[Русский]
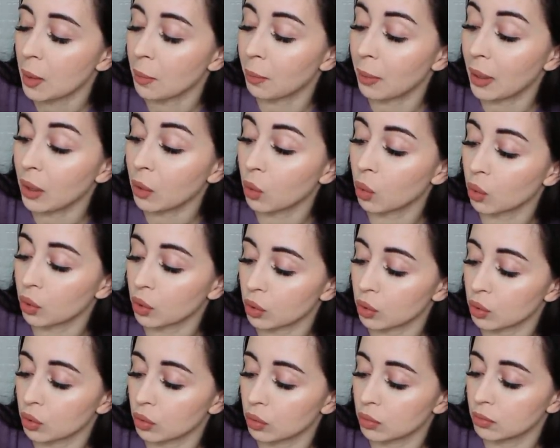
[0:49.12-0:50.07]
по
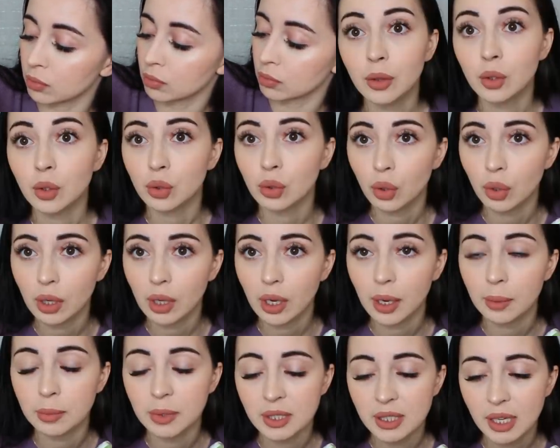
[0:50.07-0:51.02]
городу. Но только
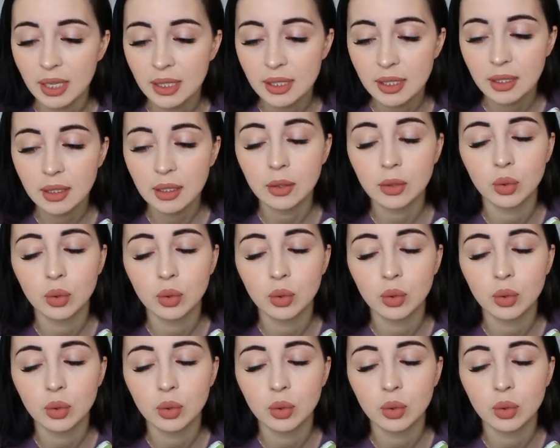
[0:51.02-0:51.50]
обязательно